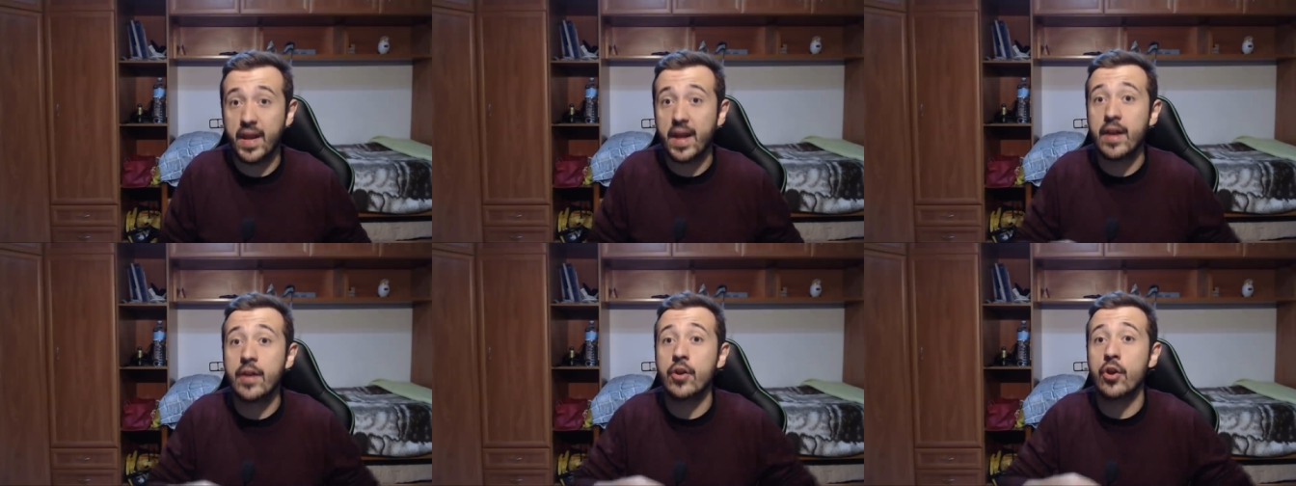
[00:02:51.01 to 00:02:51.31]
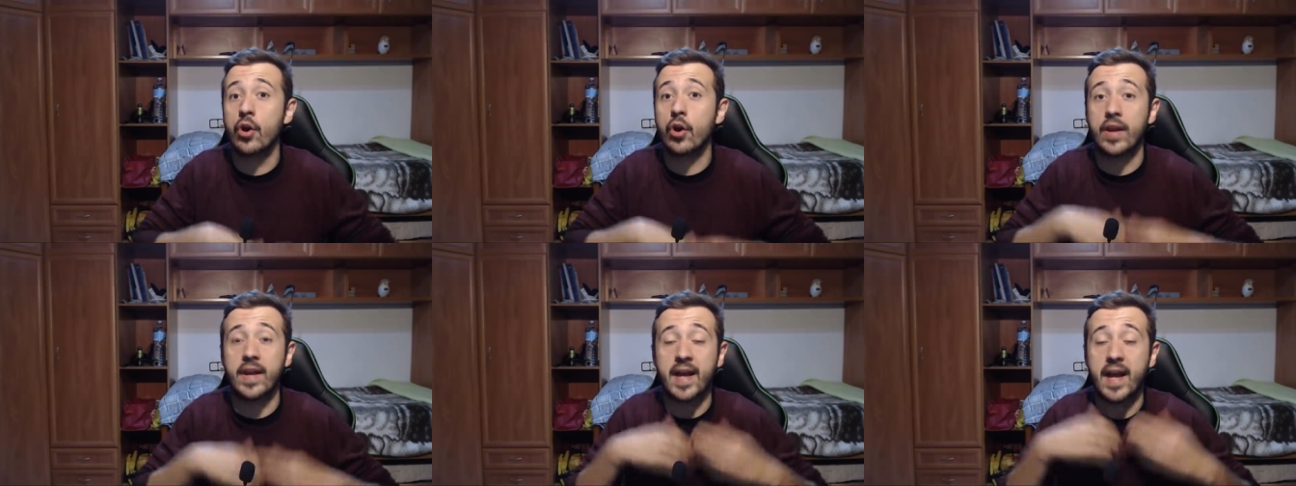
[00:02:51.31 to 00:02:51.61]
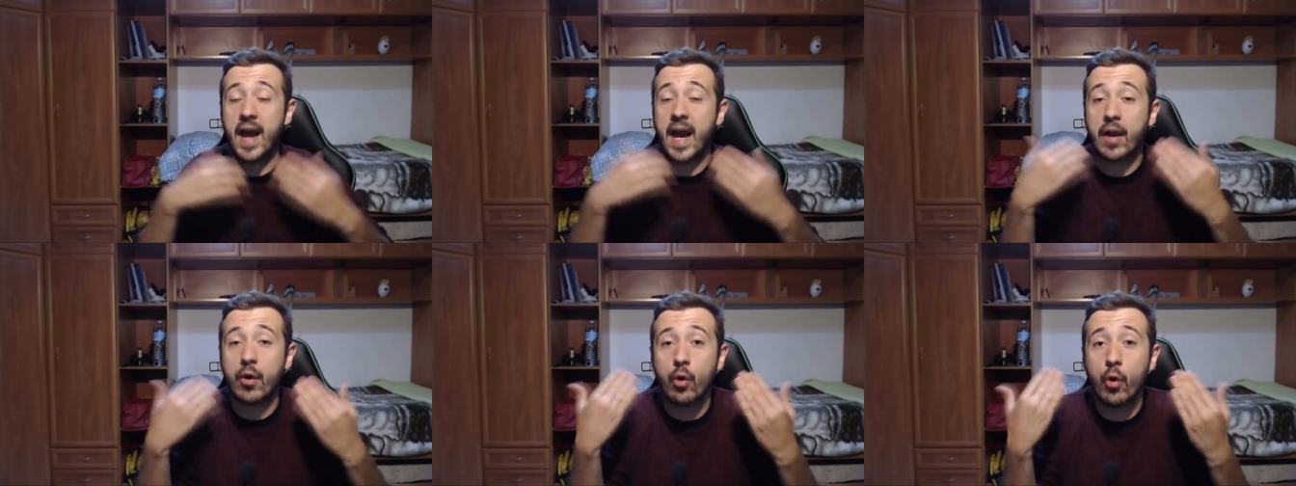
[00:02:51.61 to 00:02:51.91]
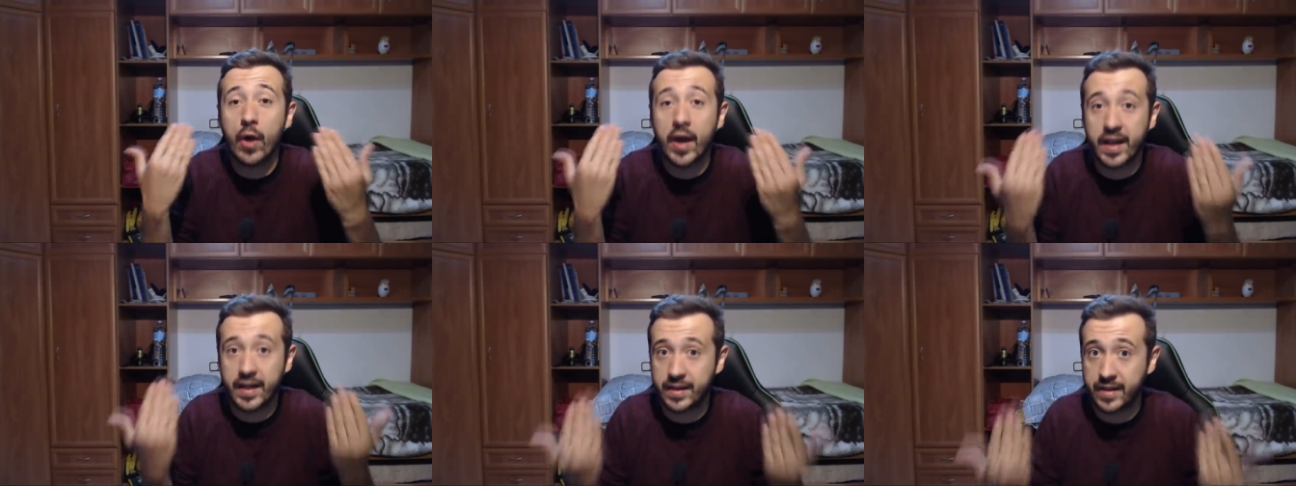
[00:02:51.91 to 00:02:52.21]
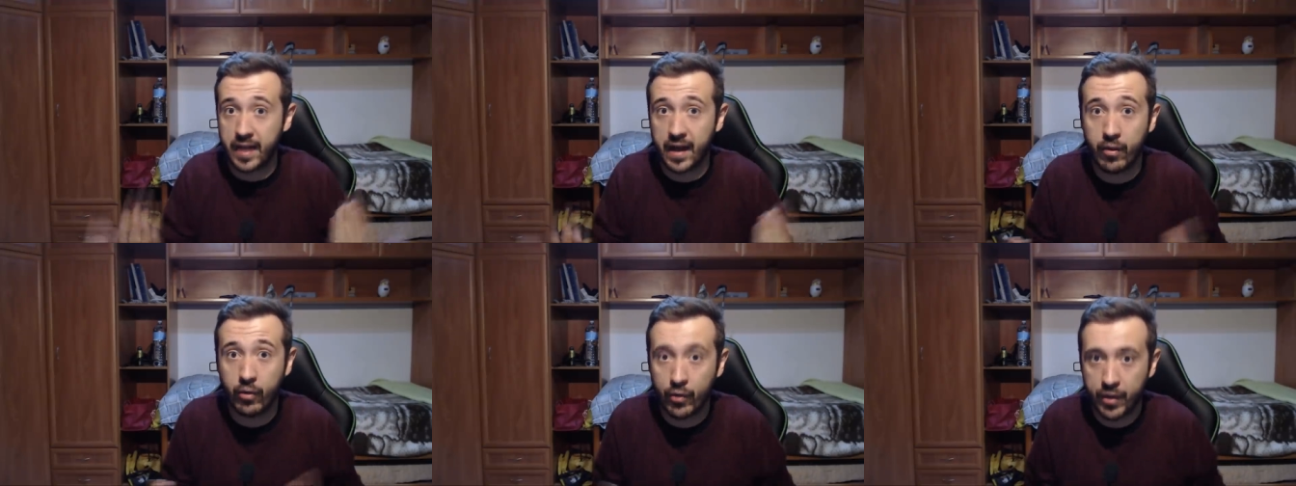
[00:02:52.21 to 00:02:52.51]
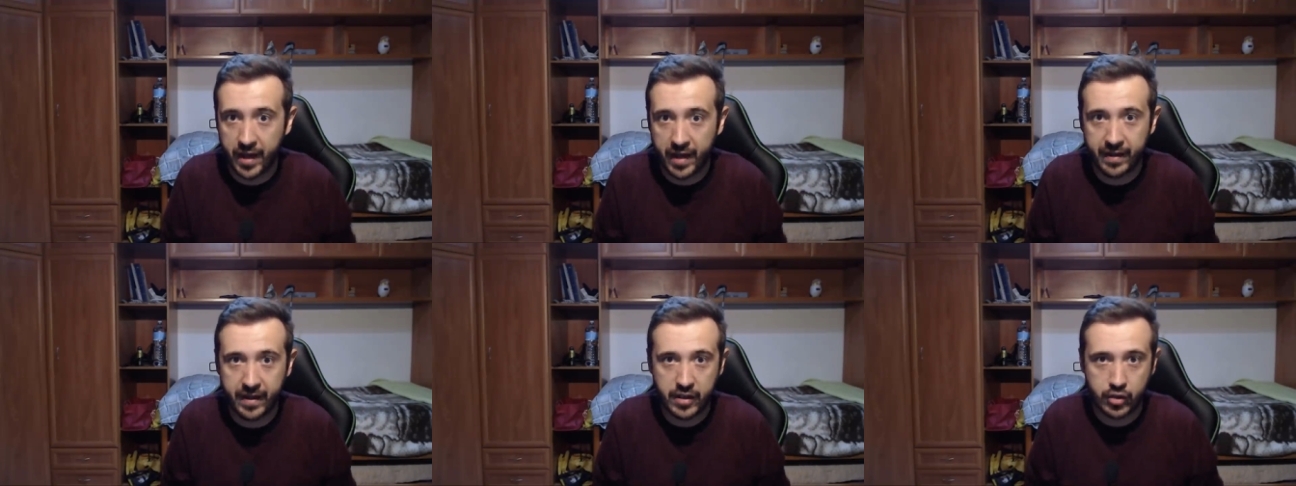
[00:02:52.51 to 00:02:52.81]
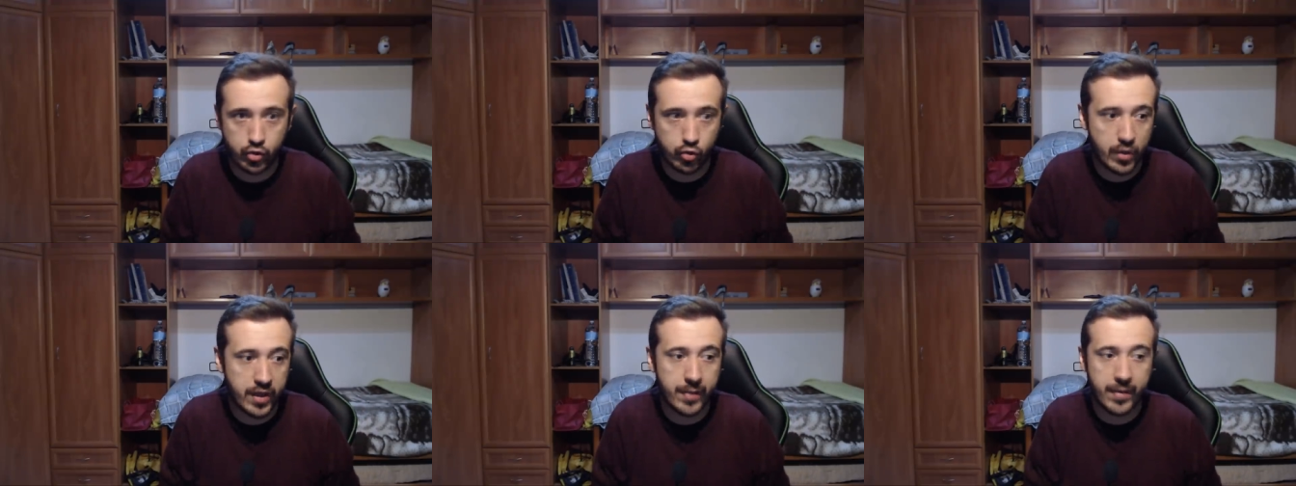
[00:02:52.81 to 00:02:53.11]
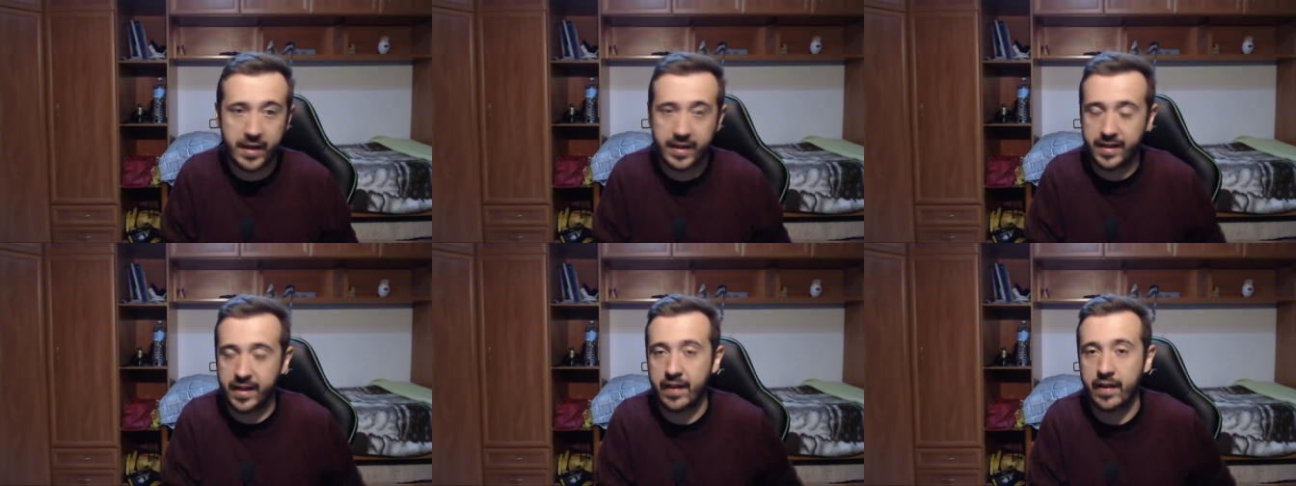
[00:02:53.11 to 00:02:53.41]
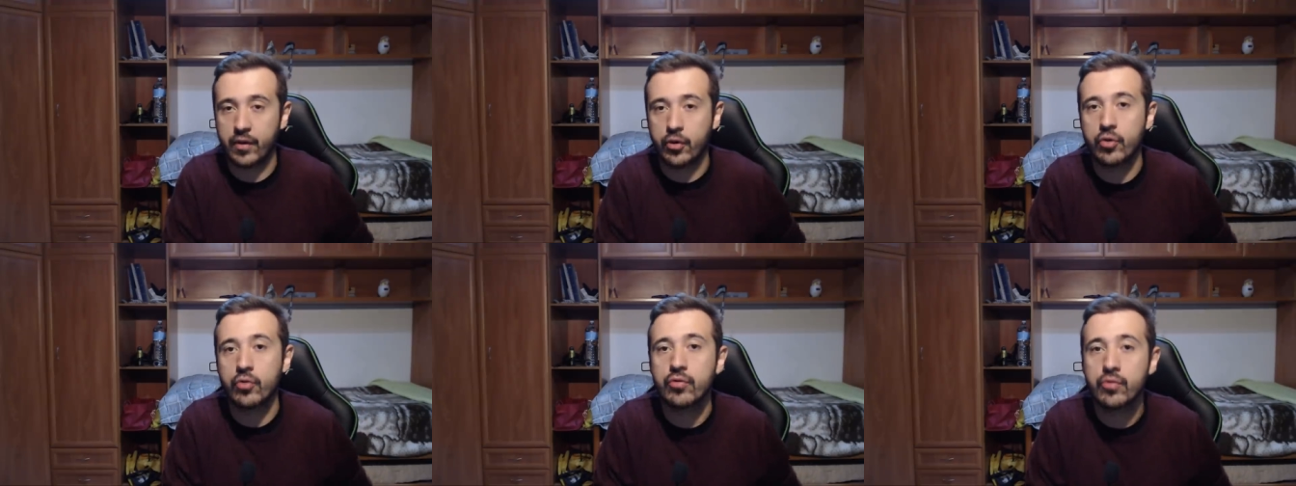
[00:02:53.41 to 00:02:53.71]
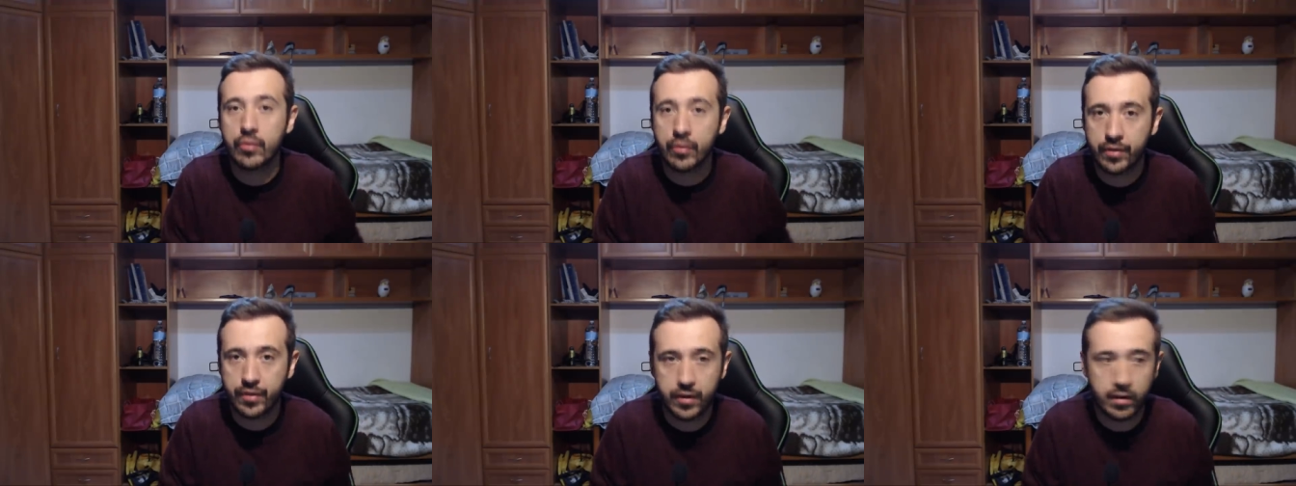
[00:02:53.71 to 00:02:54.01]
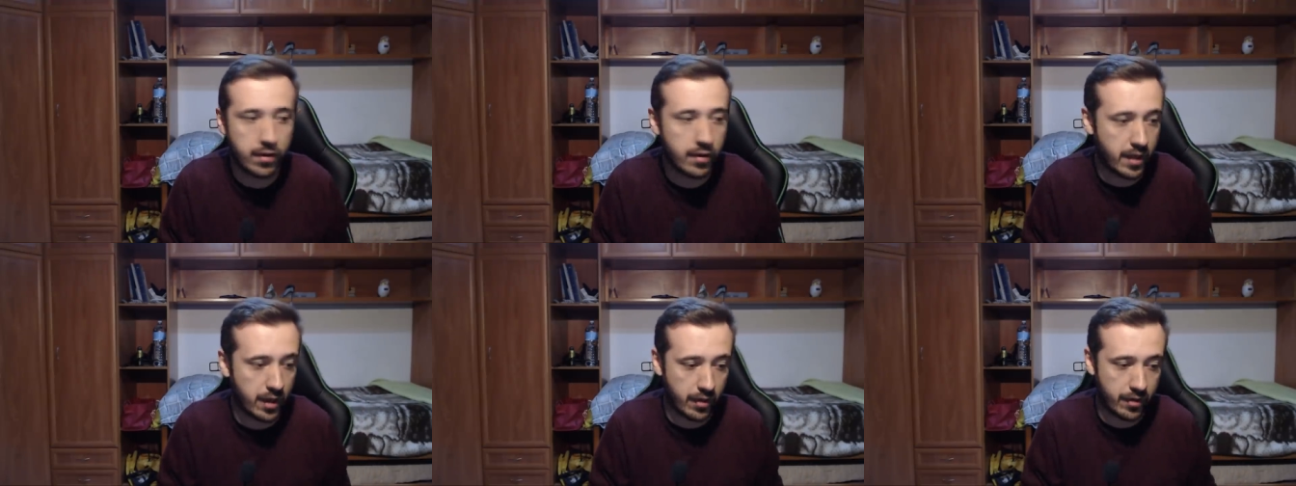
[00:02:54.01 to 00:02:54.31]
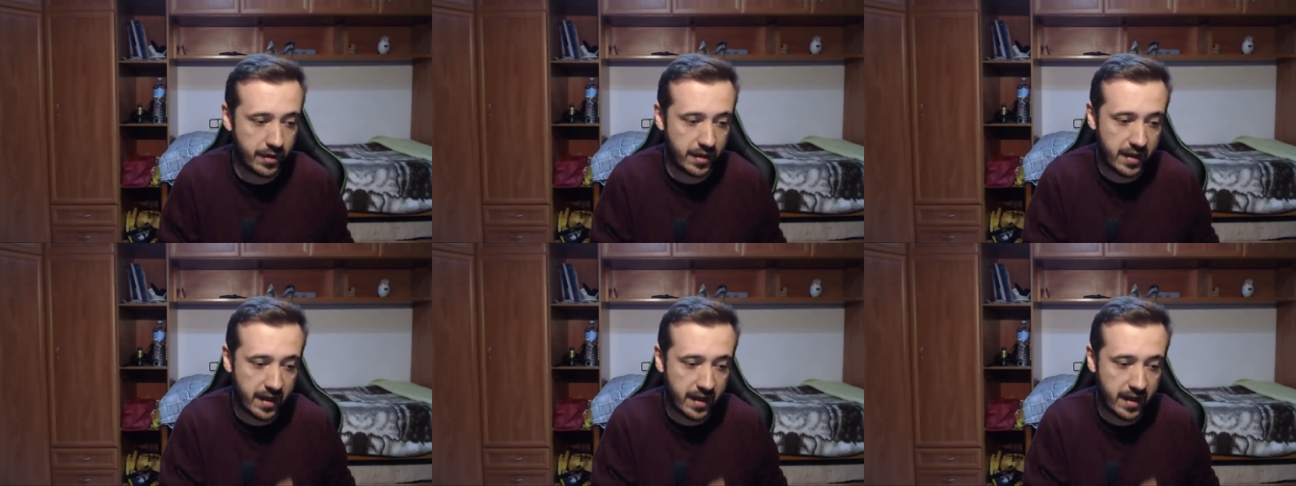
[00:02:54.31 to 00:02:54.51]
no le ha coartado nada su libertad de conducción, quiere decir,